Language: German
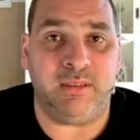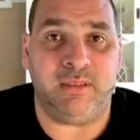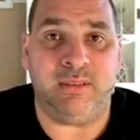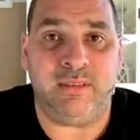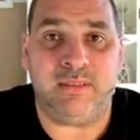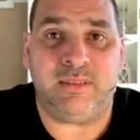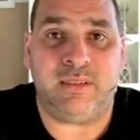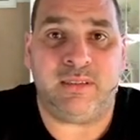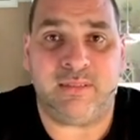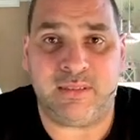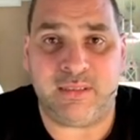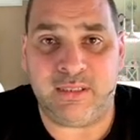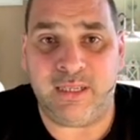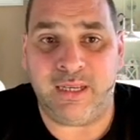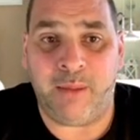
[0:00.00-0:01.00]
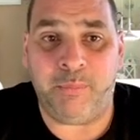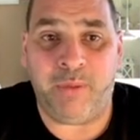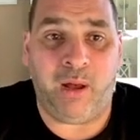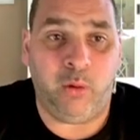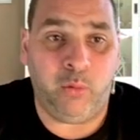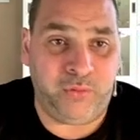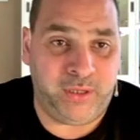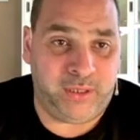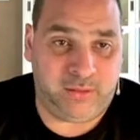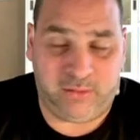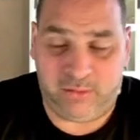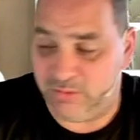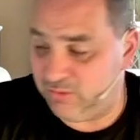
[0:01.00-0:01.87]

die, ist, dass ich die Lampe aufhängen